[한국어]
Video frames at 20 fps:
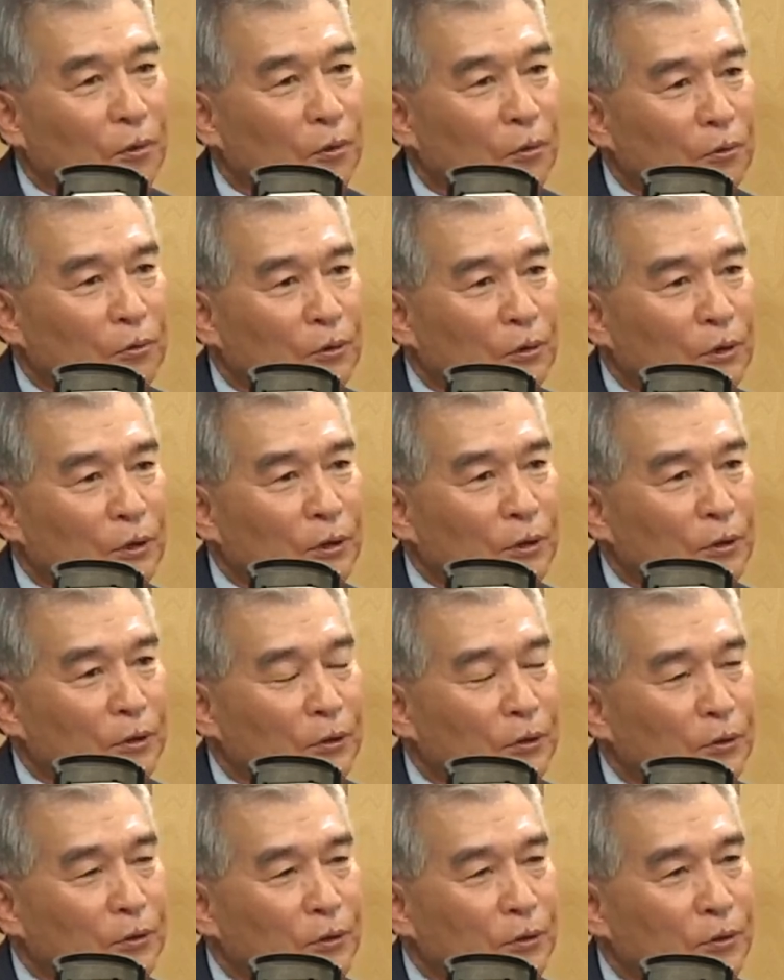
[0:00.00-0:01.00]
어,
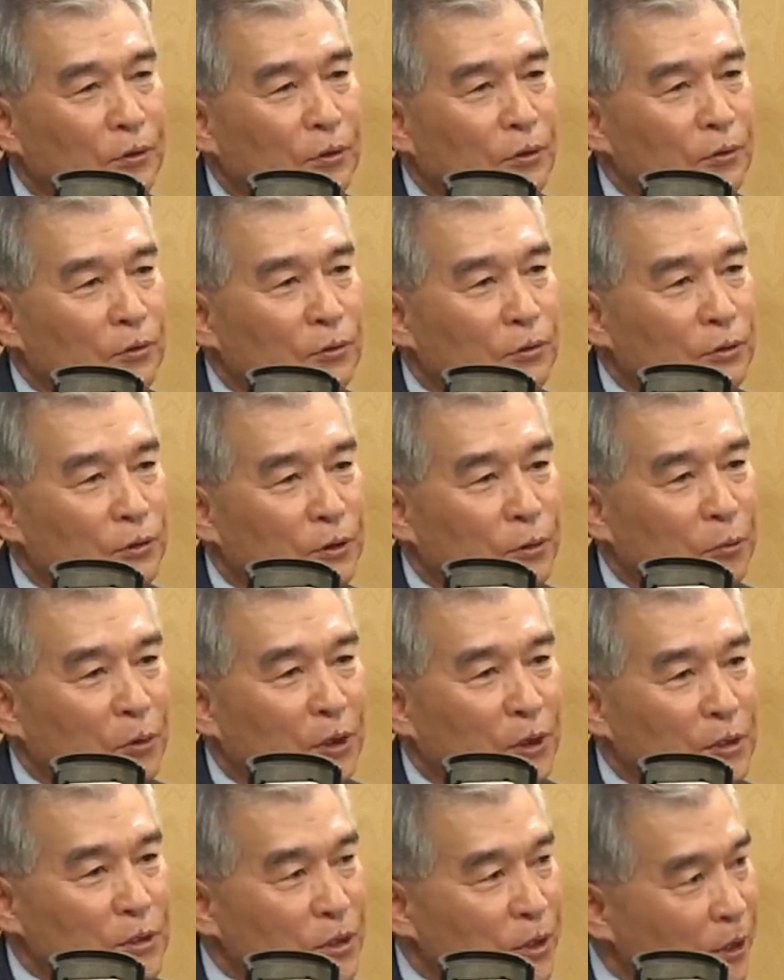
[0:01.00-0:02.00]
특히
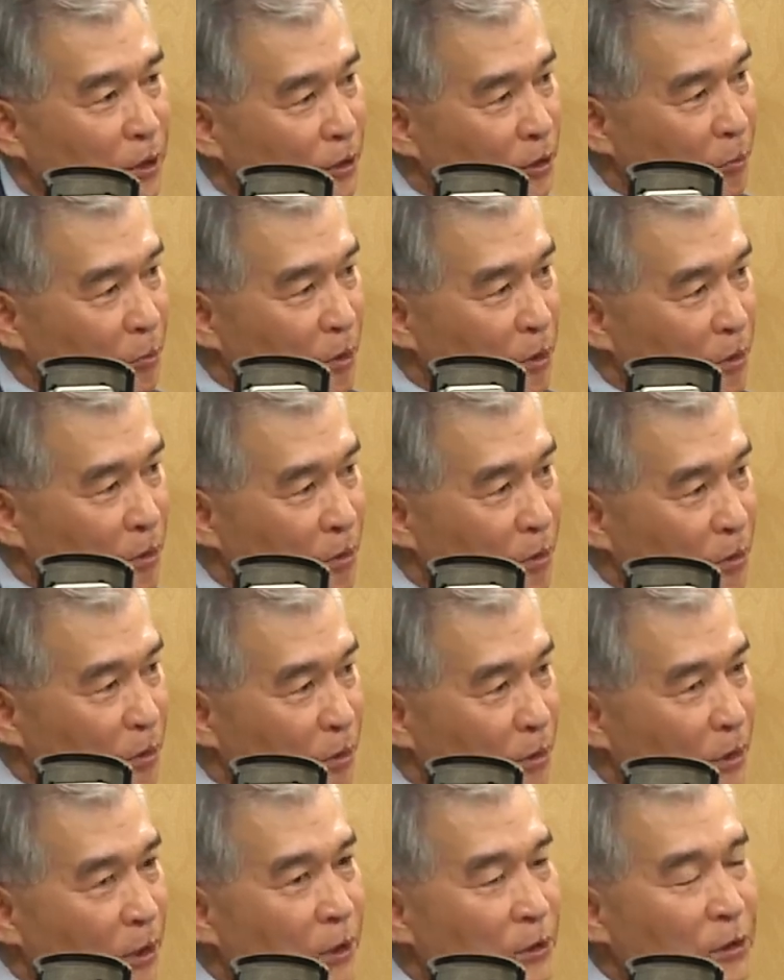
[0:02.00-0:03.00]
시민의 세금인
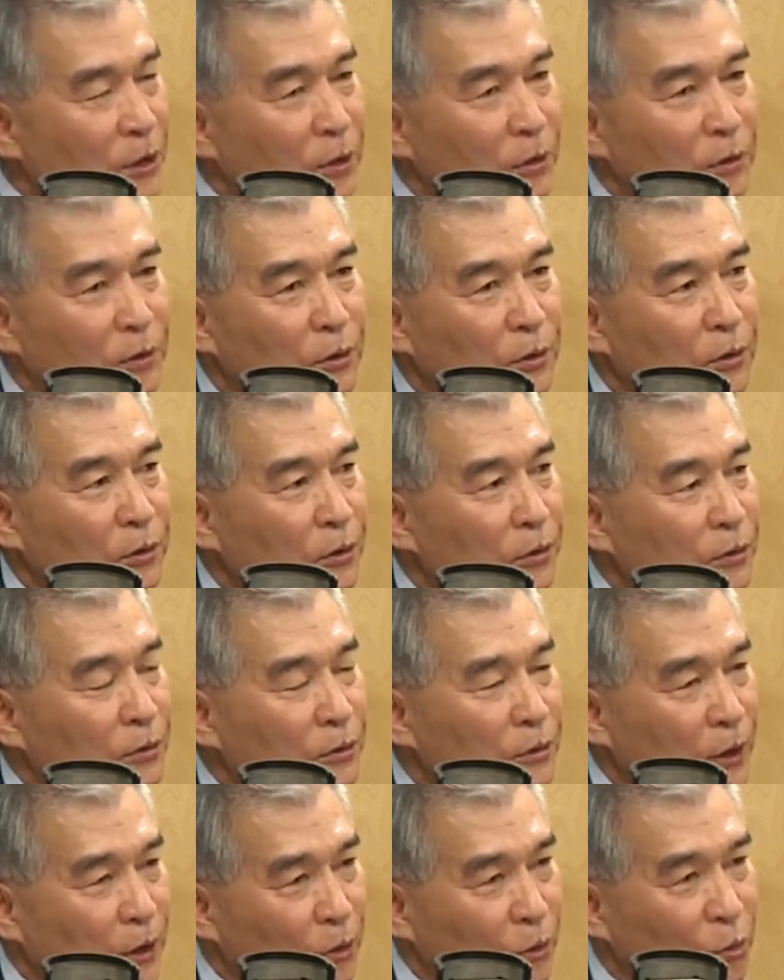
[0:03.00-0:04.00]
예산을
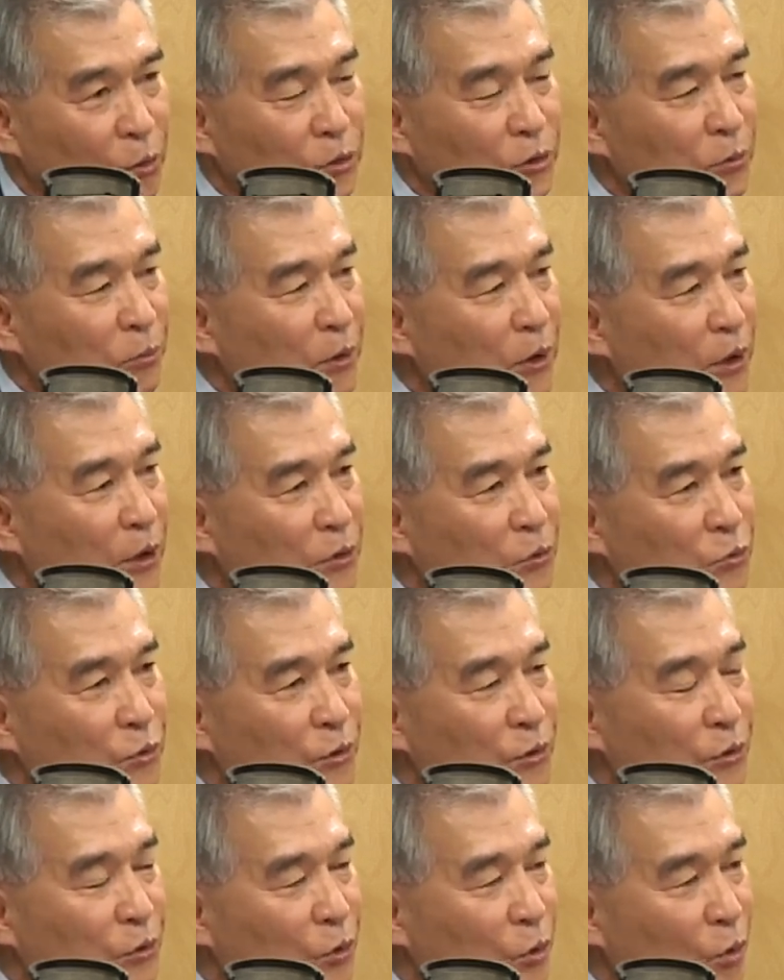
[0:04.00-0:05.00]
제대로 집행할
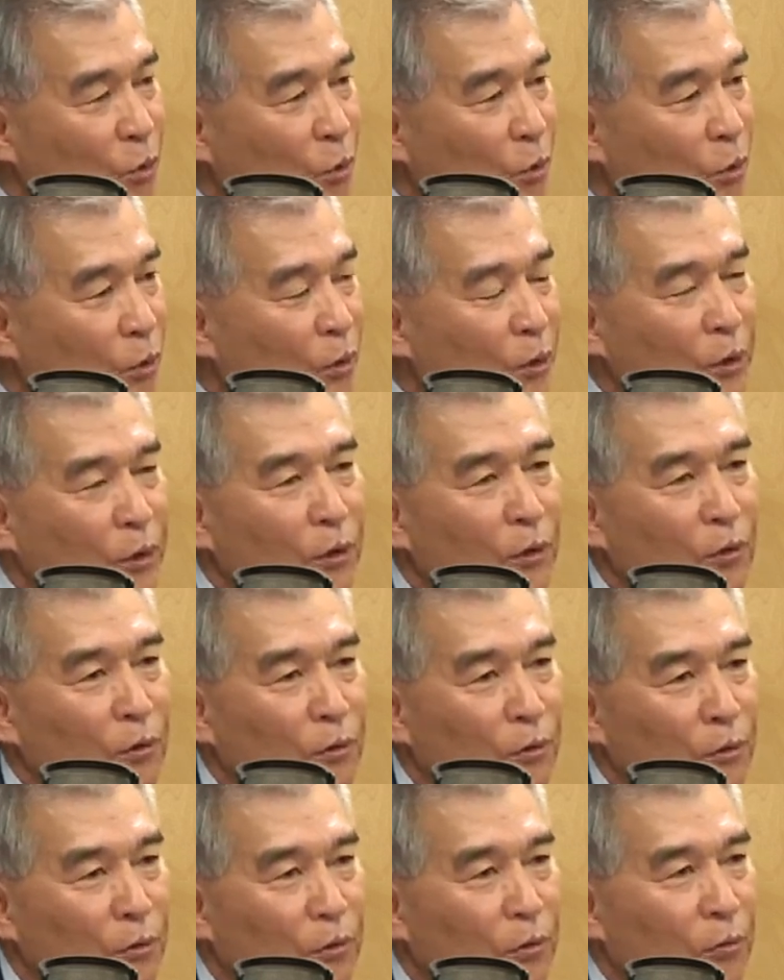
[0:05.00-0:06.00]
수 있도록 음.
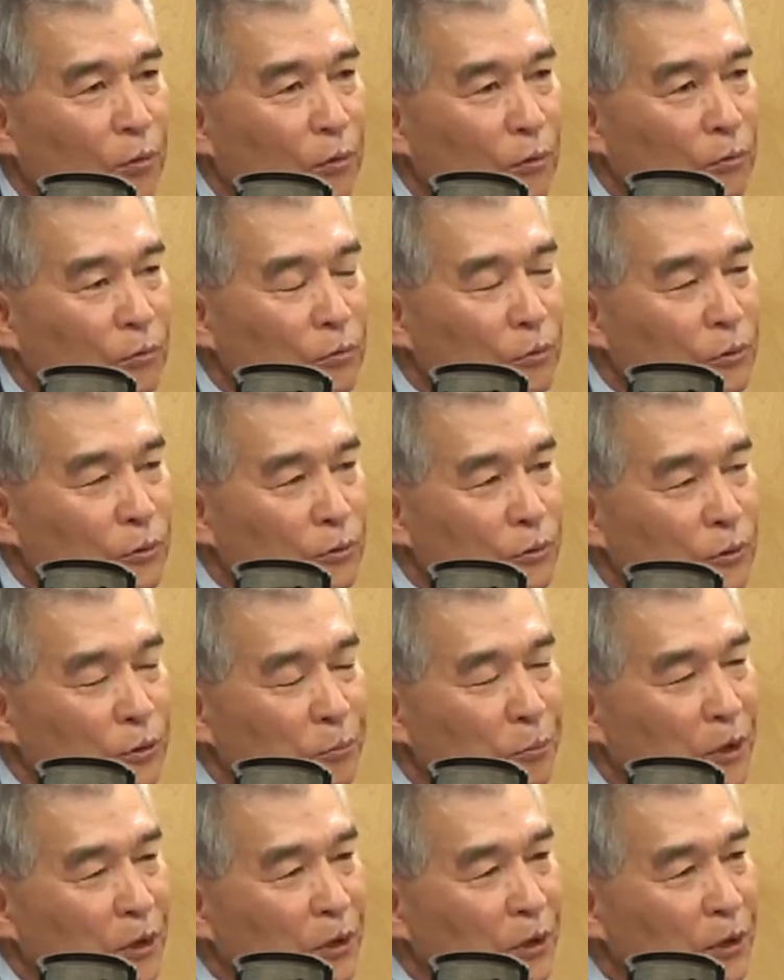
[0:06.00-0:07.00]
어,
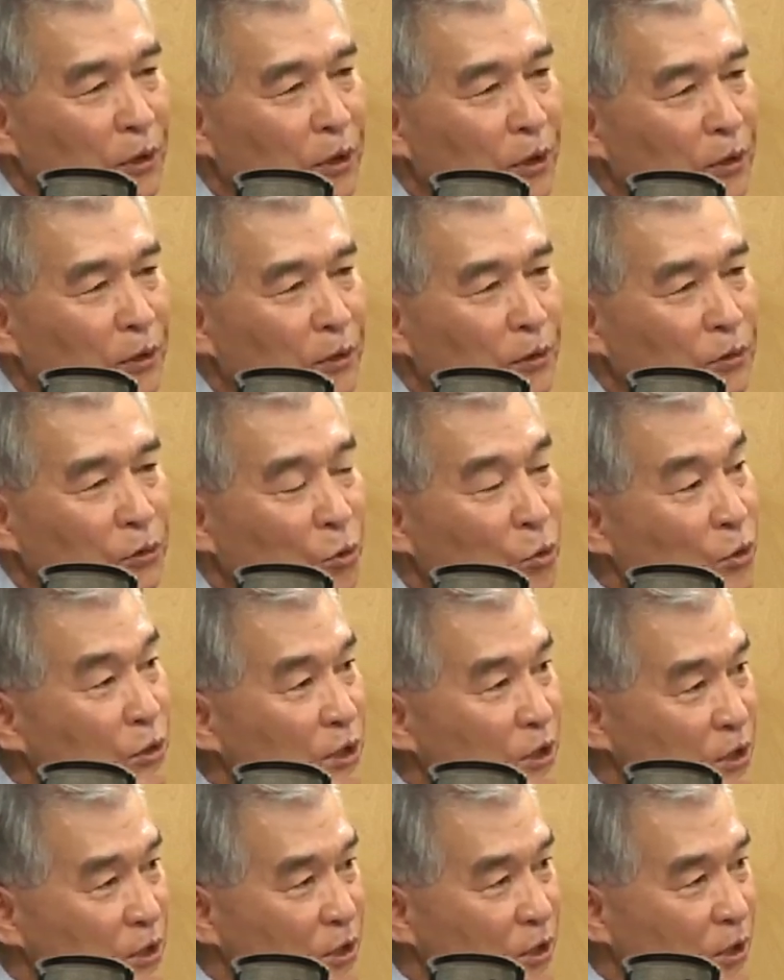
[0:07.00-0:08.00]
집행기관인
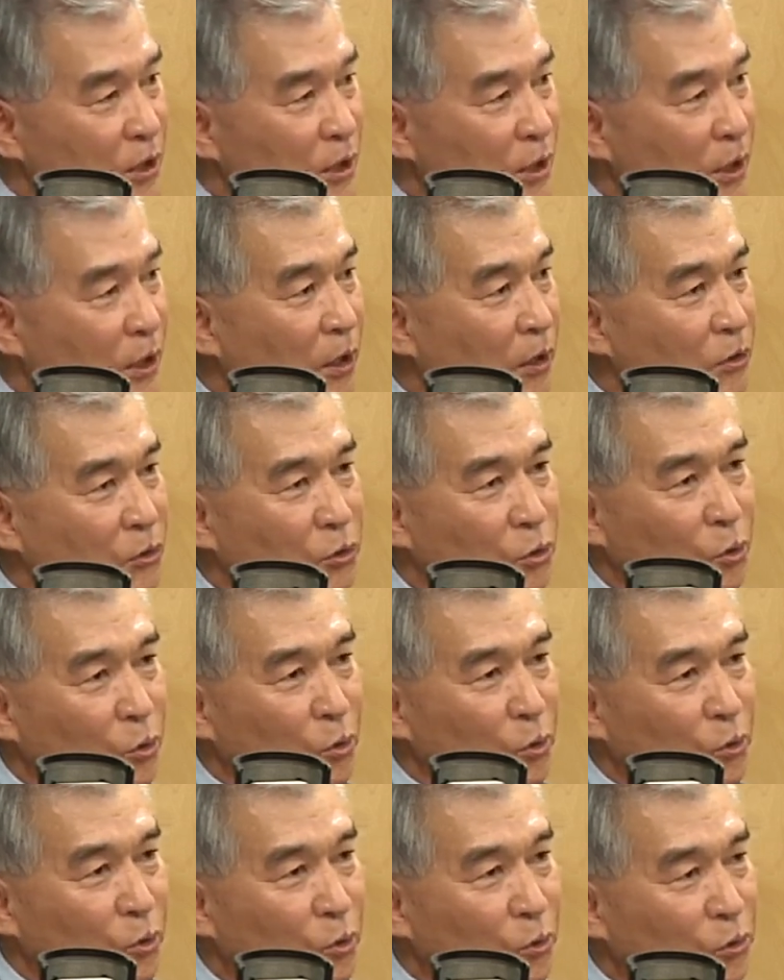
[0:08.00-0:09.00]
서울시청과
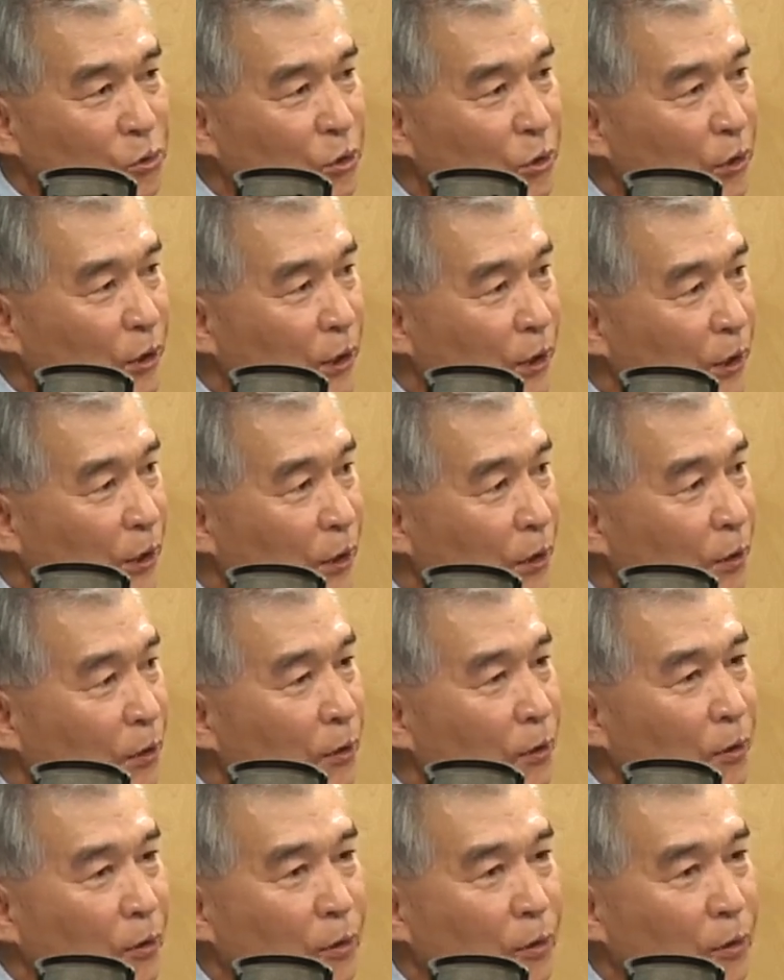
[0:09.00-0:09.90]
서울교육청에